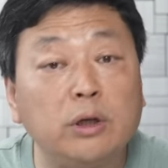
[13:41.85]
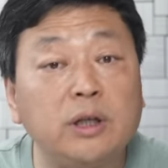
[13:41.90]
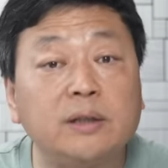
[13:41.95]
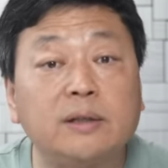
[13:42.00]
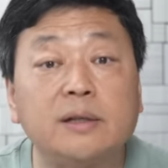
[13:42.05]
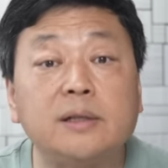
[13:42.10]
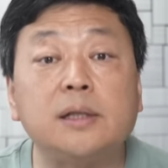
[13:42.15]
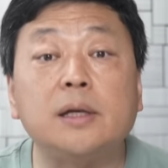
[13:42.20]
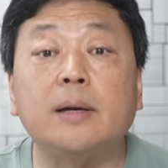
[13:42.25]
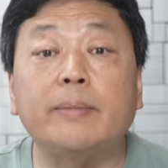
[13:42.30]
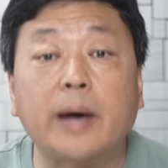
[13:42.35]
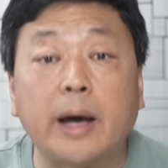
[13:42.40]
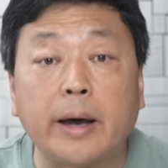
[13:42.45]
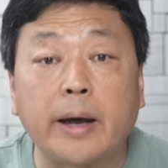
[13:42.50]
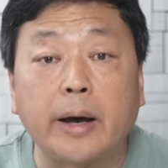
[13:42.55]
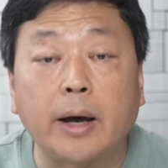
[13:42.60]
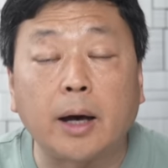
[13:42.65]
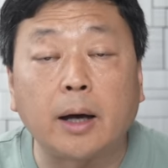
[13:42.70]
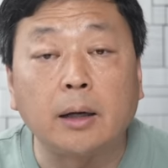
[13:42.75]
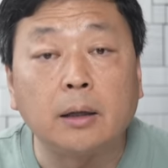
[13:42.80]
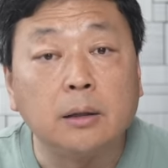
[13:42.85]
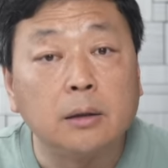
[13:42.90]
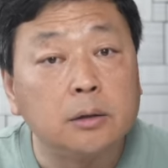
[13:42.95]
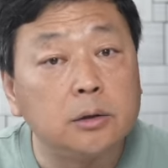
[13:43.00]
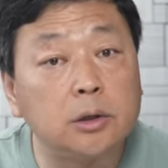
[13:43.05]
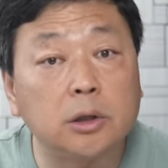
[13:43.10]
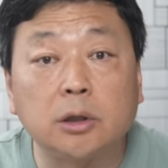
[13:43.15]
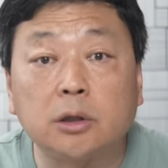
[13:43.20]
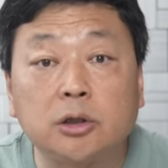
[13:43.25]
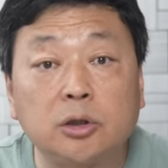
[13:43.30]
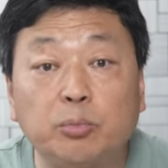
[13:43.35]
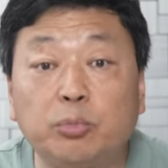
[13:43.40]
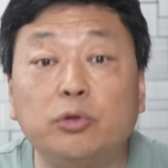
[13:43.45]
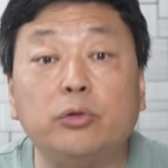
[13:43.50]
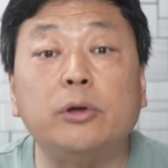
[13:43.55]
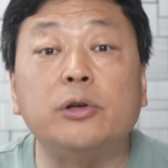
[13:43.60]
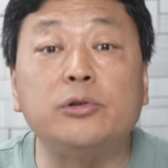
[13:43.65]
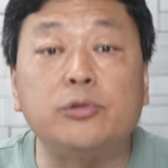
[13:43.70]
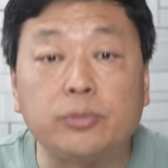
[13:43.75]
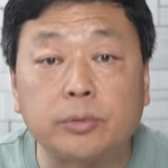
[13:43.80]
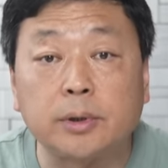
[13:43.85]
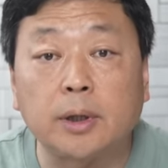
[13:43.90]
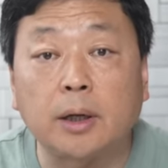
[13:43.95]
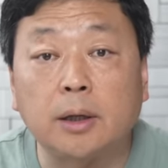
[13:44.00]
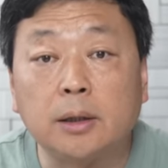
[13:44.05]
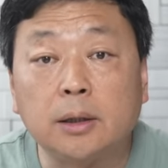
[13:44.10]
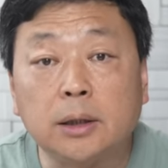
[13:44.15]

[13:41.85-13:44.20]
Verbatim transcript: 意的街拍啊，这个是不允许的，